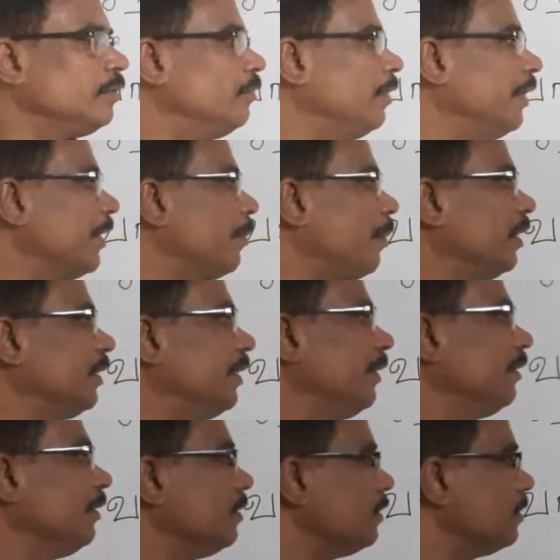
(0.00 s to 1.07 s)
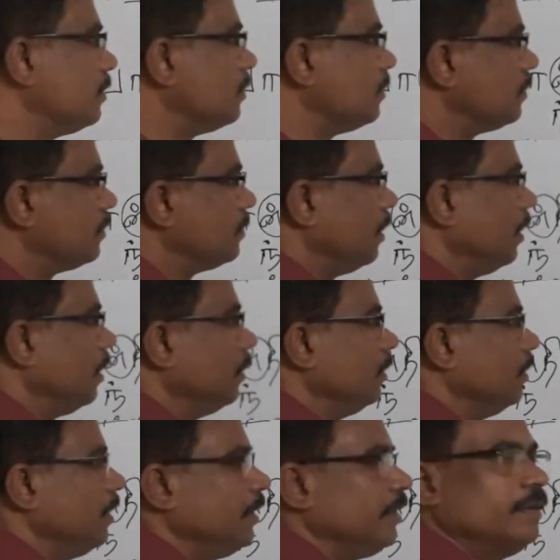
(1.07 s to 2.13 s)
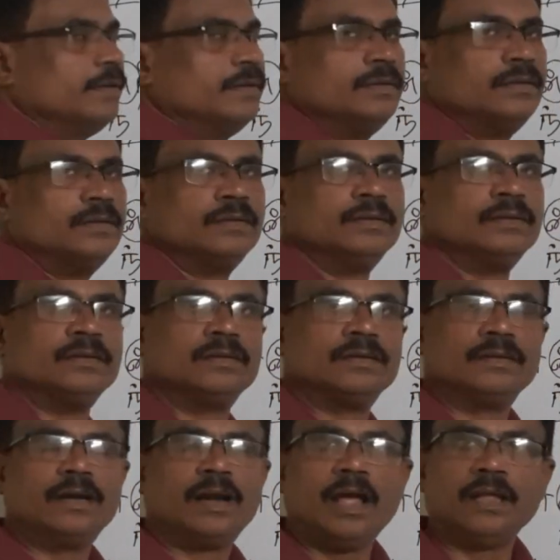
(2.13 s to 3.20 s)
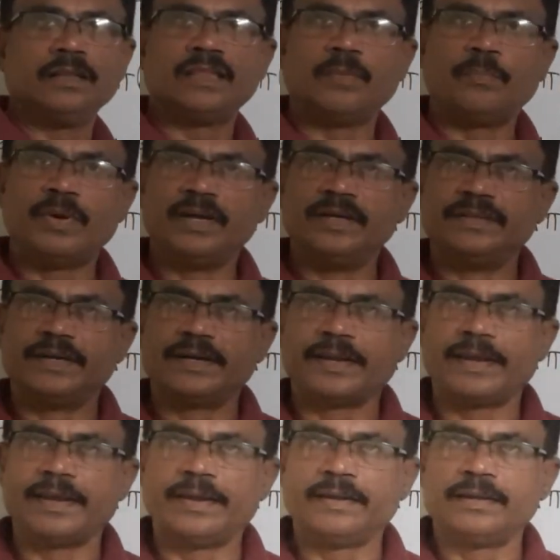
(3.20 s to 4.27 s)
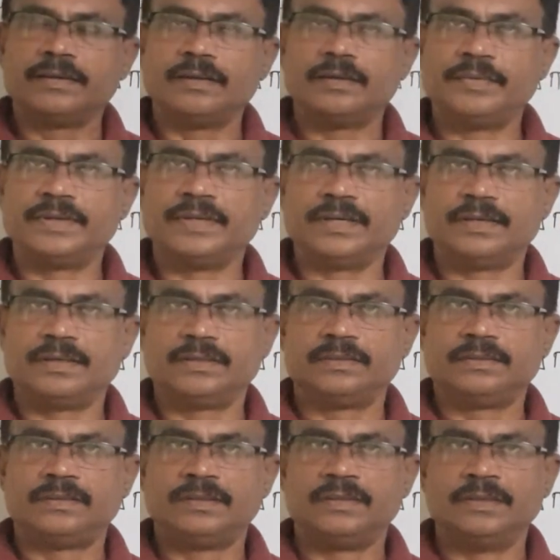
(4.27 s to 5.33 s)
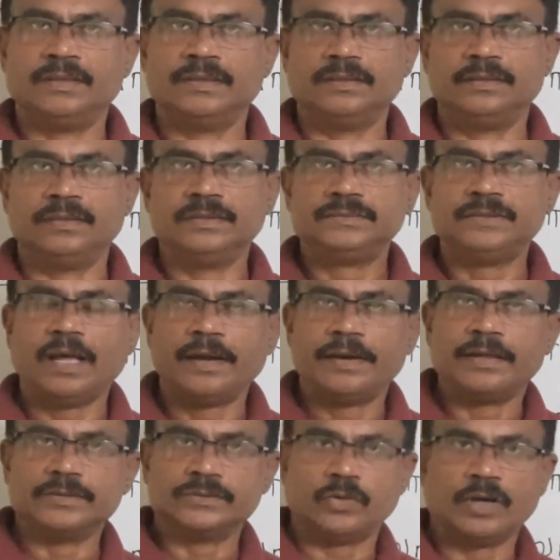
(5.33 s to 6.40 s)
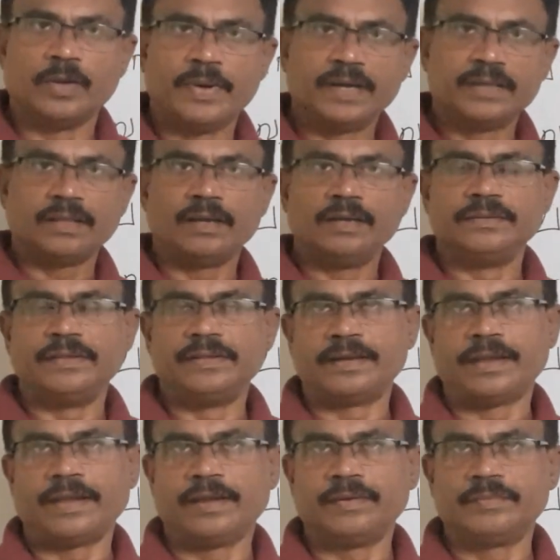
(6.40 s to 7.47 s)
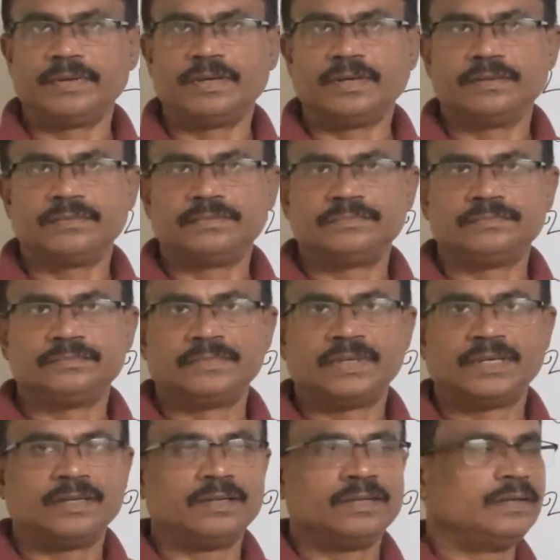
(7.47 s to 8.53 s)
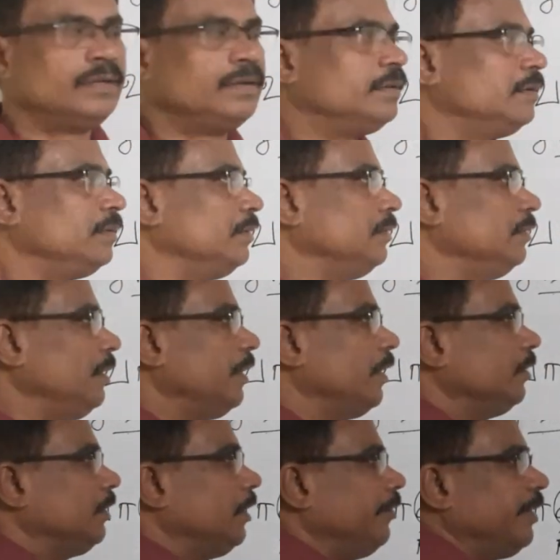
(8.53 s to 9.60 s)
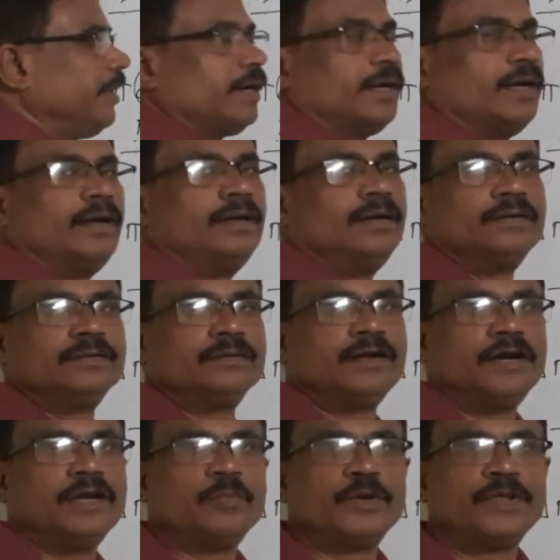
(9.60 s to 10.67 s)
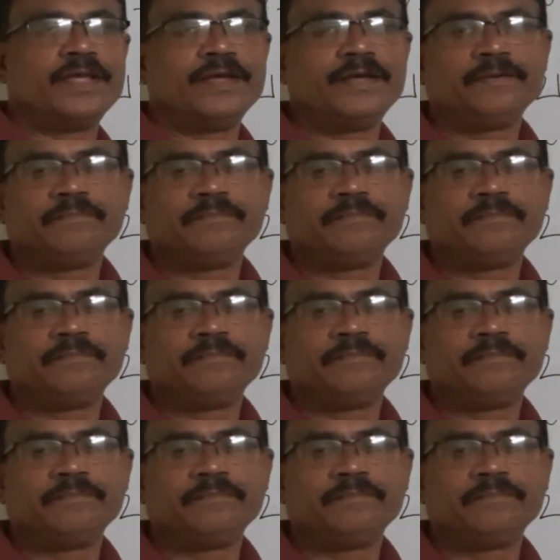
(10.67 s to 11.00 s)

வாங்கி பார்த்தேன் சாந்தி என்னடா தப்பாக எழுதியிருக்கே அப்படின்னு கேட்டேன் இல்லை சார் நீங்கள் சொன்ன மாதிரி தான் எழுதியிருக்கேன் அப்படின்னா ஏதாவது தவறு இருக்கா கண்டுபிடிங்க